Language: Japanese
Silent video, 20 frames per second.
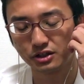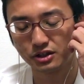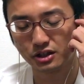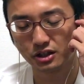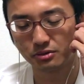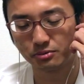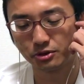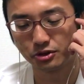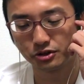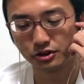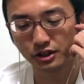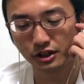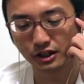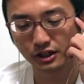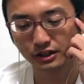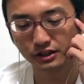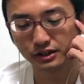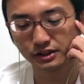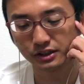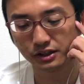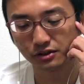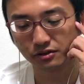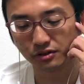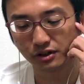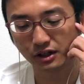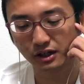飛車でも優勢なんですけど